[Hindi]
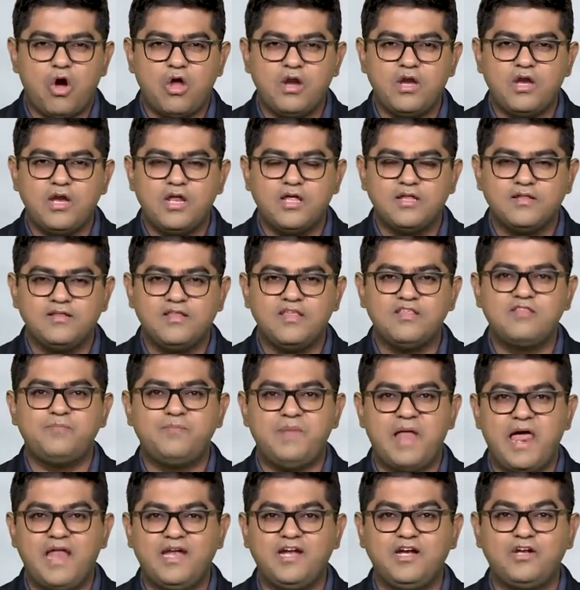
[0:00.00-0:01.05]
ऑन दिस
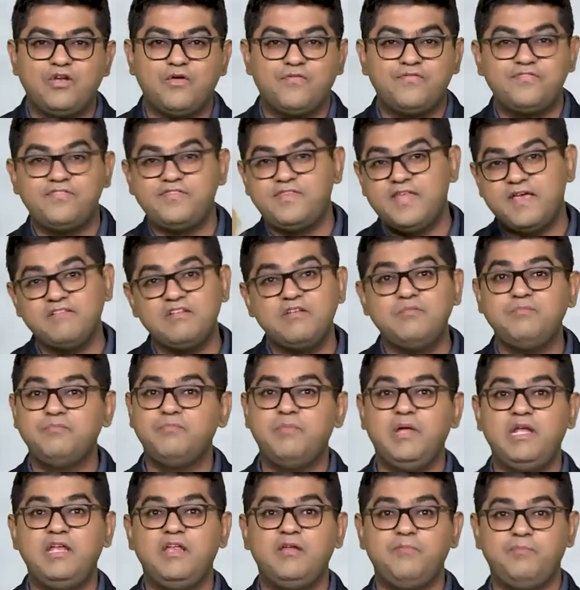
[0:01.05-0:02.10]
प्लानट ऑफ सेवन
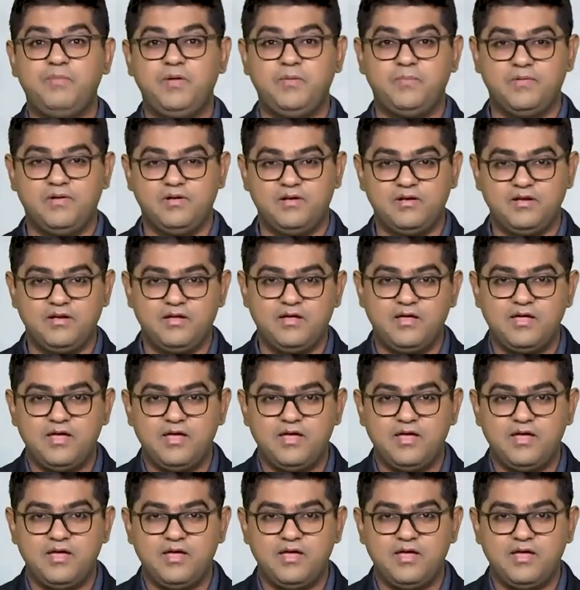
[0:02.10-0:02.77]
बिलियन पीपल